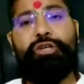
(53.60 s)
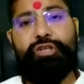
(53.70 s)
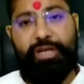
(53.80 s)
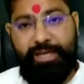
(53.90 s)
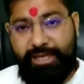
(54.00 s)

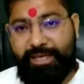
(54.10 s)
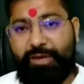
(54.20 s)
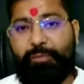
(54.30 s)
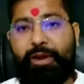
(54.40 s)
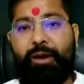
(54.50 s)
शरीर
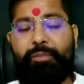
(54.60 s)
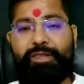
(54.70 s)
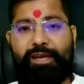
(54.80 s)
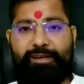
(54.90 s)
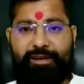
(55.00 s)
की पीड़ा
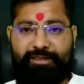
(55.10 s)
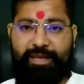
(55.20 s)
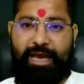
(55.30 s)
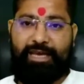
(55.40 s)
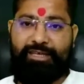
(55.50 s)
प्रदान
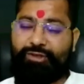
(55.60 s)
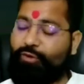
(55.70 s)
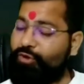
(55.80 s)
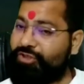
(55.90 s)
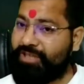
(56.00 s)
करता है किसी
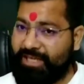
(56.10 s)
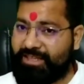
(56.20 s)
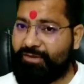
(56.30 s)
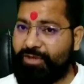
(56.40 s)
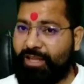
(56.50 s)
को
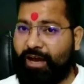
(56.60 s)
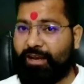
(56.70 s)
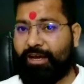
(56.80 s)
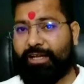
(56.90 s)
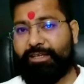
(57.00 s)
चरित्र में दाग
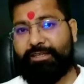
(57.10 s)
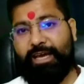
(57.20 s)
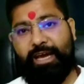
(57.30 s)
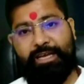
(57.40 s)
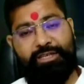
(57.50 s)
लगा
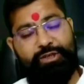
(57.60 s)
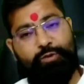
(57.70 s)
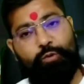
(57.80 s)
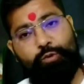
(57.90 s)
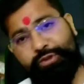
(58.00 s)
देता है किसी
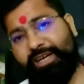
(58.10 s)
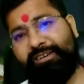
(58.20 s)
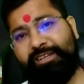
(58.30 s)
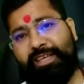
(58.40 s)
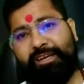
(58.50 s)
को
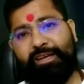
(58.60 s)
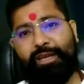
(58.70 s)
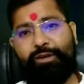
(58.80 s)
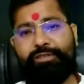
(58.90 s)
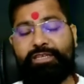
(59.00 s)
कुसंग दे
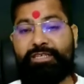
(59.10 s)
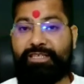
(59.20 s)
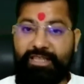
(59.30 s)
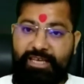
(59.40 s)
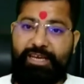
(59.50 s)
करके उसके
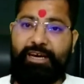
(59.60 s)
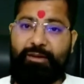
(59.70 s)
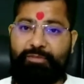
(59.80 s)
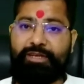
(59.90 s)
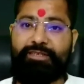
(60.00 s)
जिंदगी
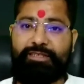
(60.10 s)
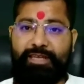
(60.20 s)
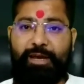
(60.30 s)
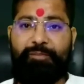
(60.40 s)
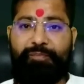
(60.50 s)
खराब कर
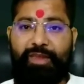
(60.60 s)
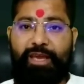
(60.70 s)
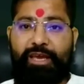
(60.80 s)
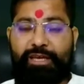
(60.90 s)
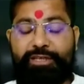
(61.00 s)
सकता है
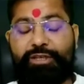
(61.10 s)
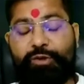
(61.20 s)
किसी